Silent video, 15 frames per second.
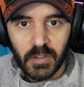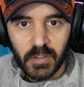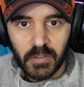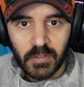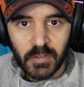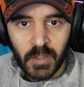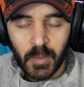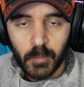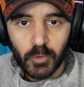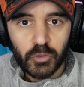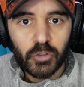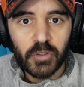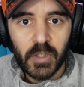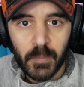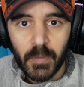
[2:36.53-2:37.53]
tiene
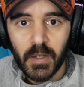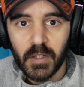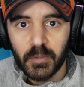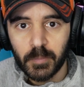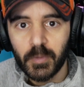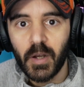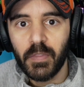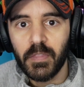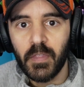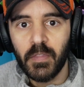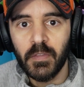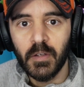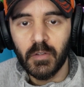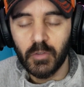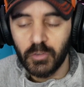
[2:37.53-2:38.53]
muchos niveles, por así
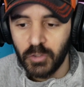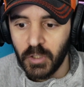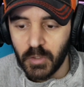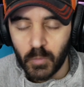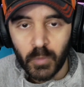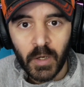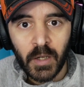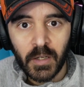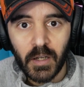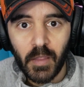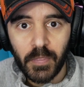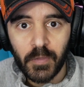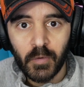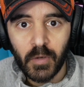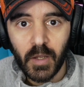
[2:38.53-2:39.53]
decirlo, sí. Una
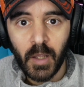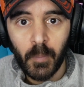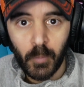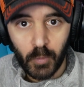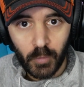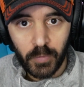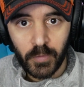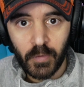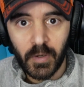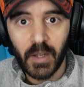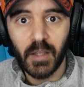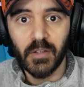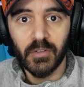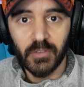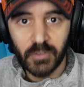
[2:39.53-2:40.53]
relación evoluciona,
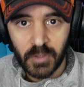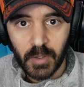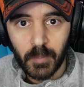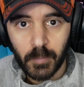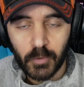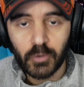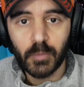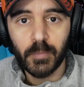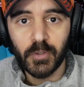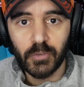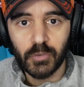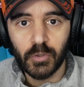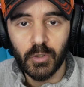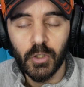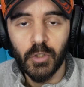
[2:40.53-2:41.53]
sí, por
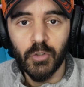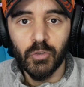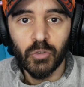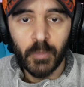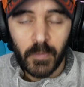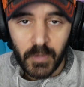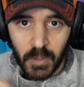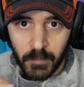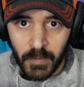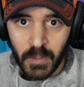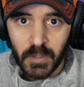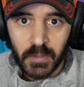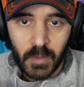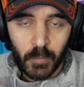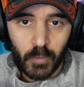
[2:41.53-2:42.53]
supuesto. Sube de
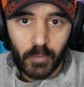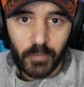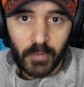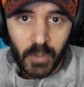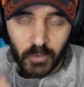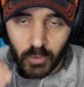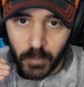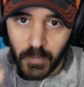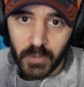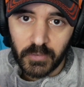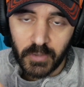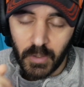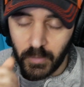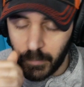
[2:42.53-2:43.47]
nivel y evoluciona, sube de escalón,